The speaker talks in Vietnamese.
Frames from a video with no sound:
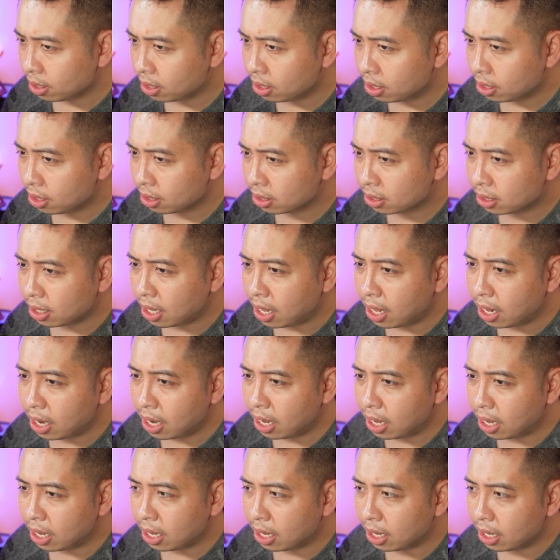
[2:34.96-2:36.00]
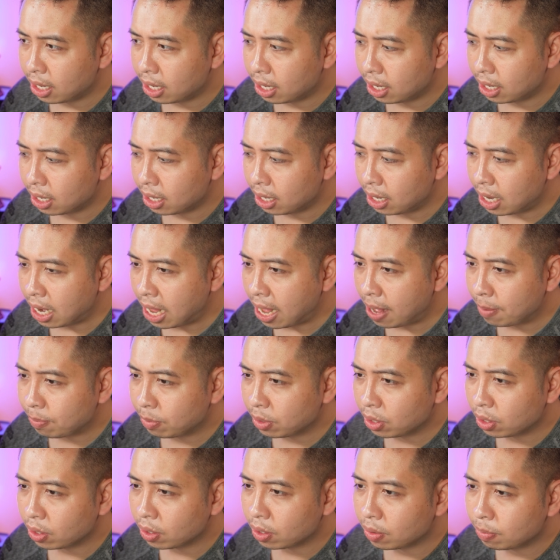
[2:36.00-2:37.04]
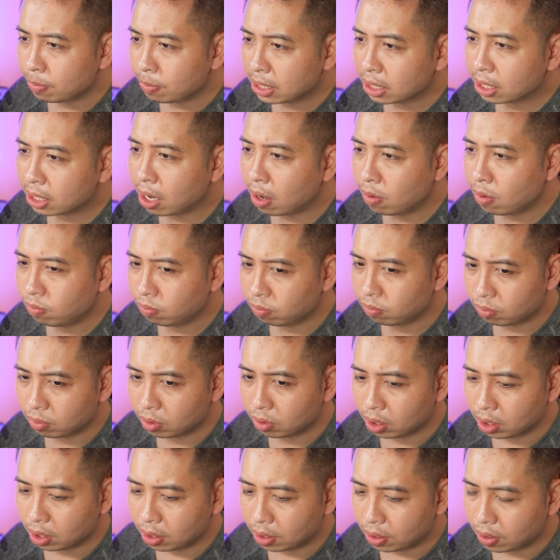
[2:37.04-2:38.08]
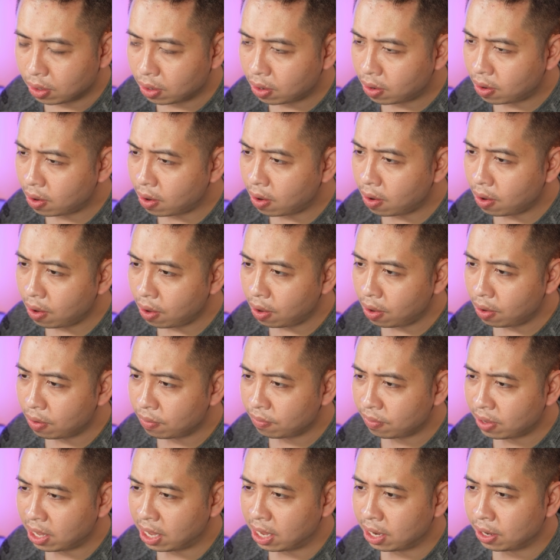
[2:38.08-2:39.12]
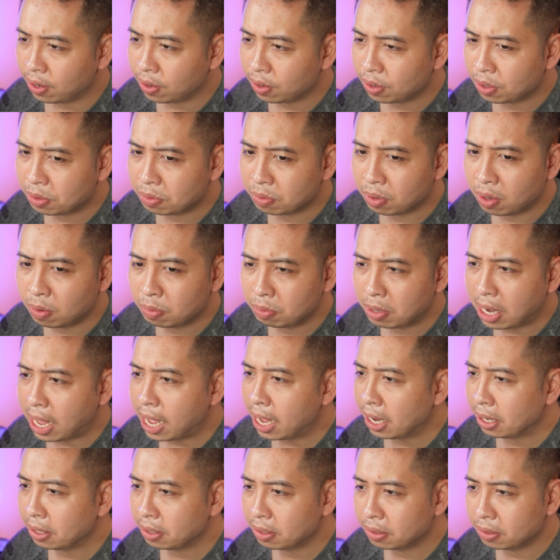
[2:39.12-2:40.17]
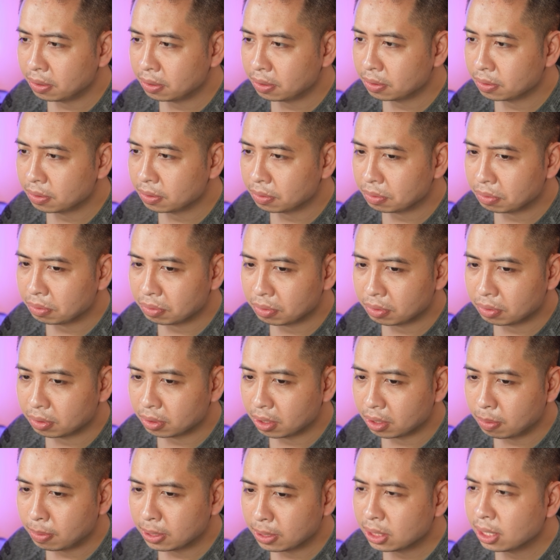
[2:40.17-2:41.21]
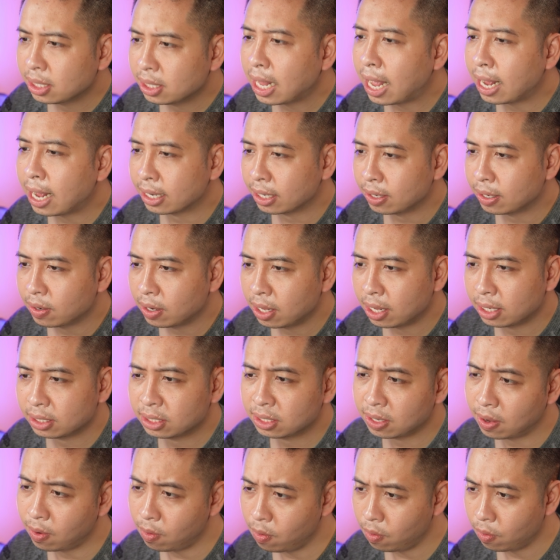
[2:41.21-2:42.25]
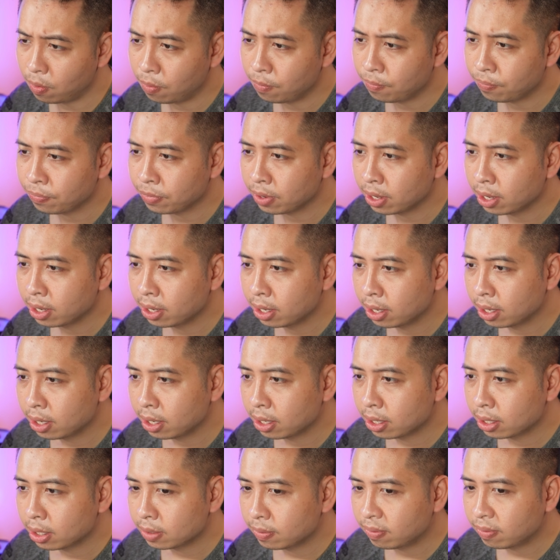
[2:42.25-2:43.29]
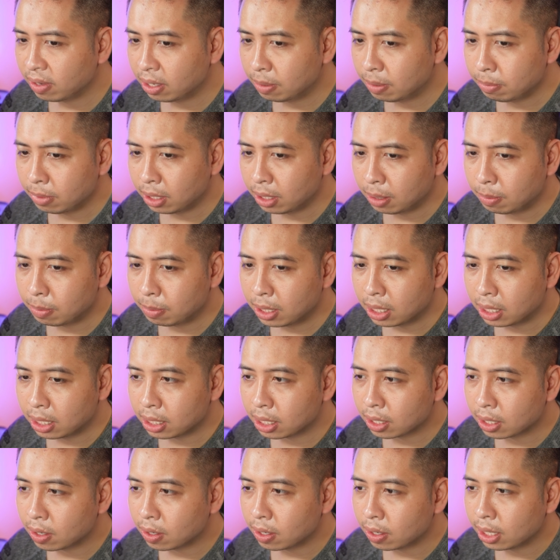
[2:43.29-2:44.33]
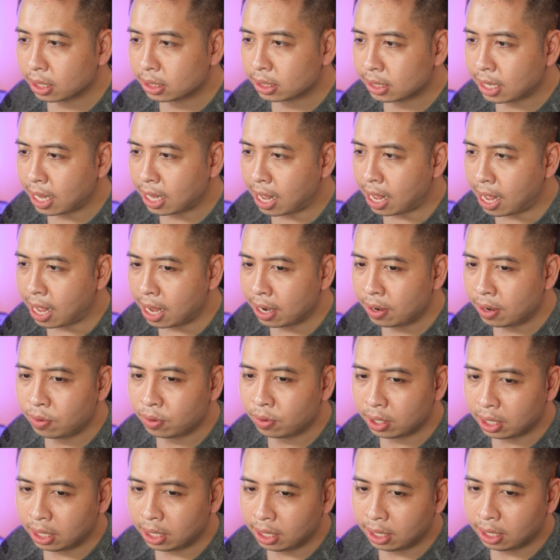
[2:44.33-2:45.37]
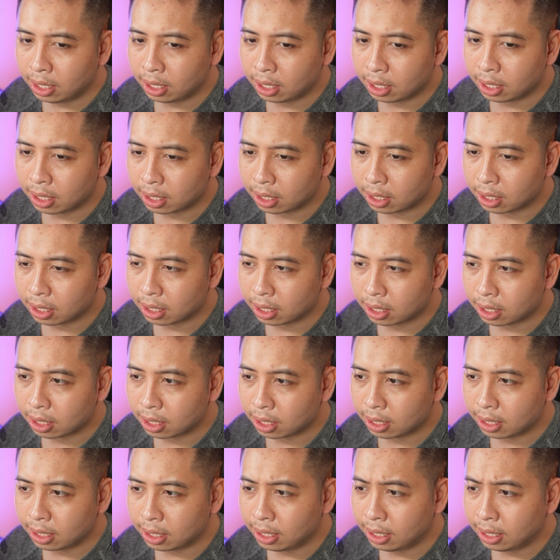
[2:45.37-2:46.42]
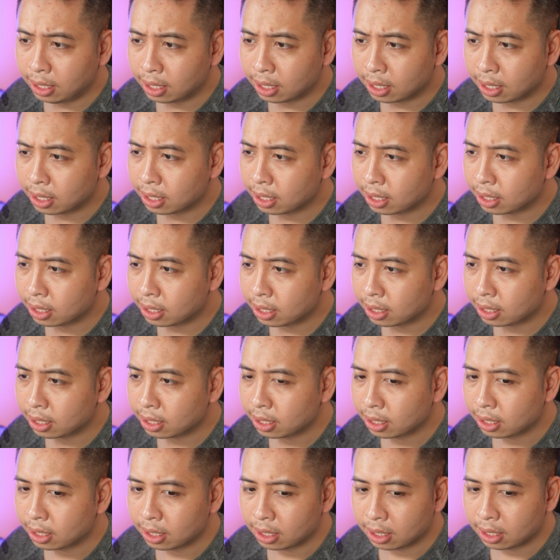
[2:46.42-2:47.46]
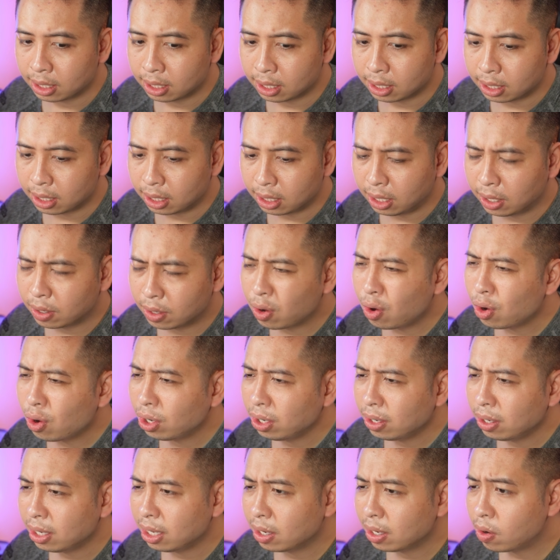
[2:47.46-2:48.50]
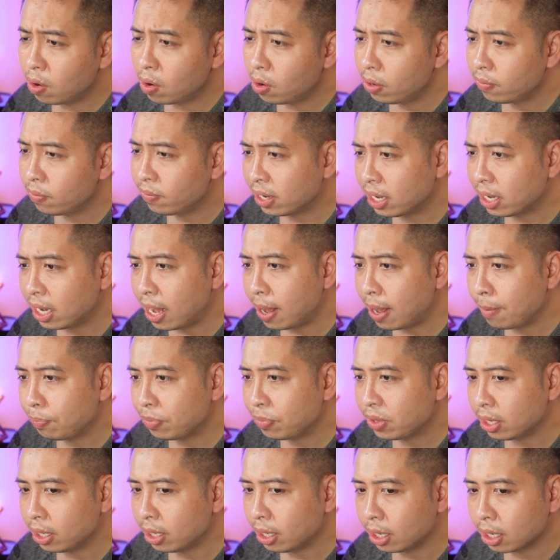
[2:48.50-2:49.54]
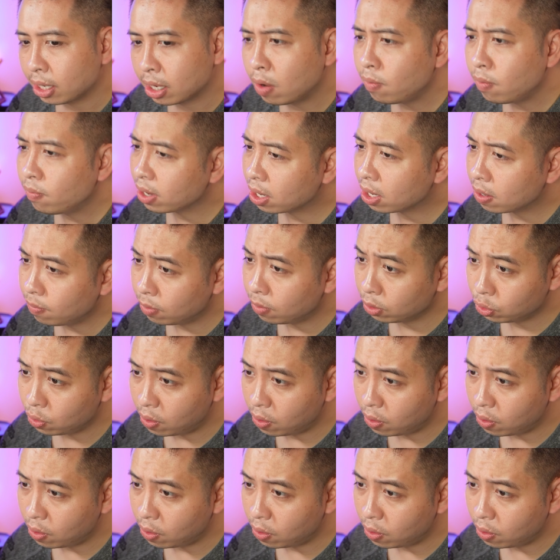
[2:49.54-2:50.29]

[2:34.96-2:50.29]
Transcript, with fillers: thực ra là làm thì nó mất công nó khó và nó cũng không đáng nếu mà sơn thẳng thì nó lại xấu phím thì bây giờ chỉ có là xả anode đi đi uh, e-code nhưng e-code ở Việt Nam thì không phải không có chỗ